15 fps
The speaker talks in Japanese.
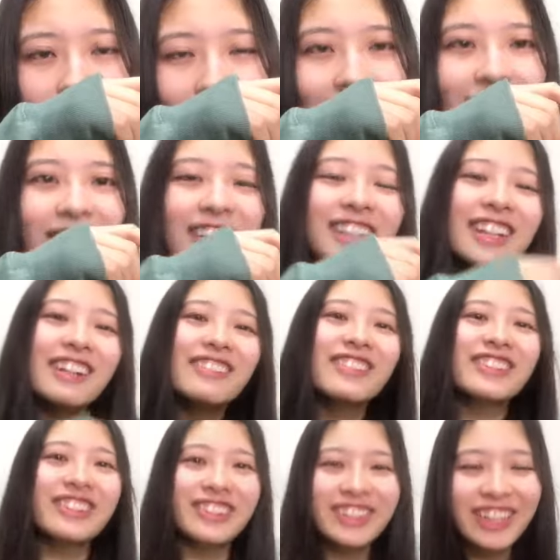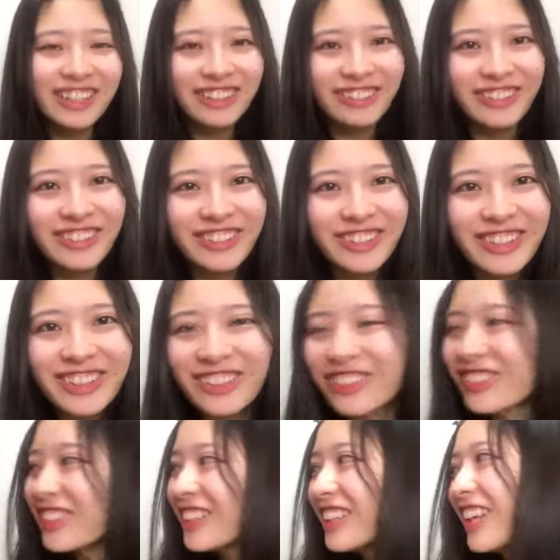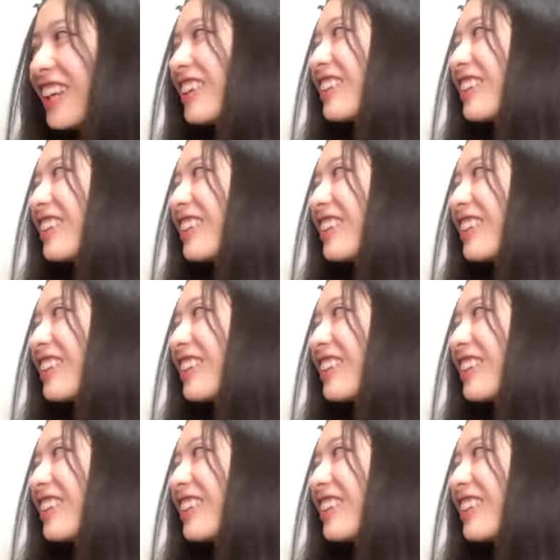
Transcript: あ、え、絶対もっとちゃんと普通に撮ってた